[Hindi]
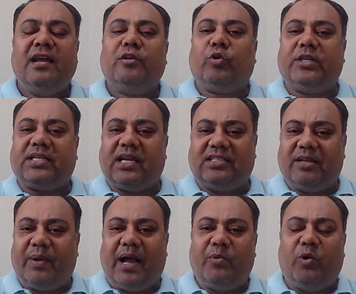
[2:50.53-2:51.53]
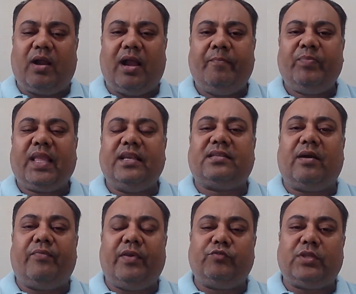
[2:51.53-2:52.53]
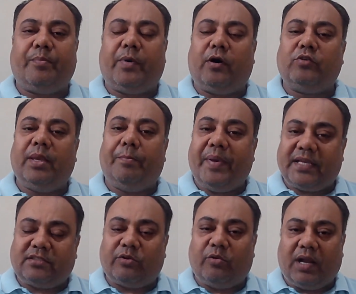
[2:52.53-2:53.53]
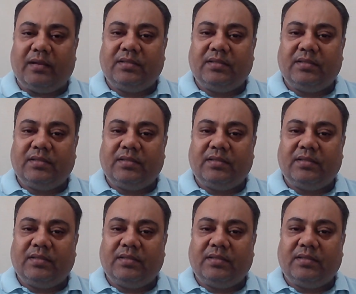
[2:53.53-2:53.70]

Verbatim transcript: तो इसका जवाब होगा इसका फ्यूचर बहुत ही बेस्ट होगा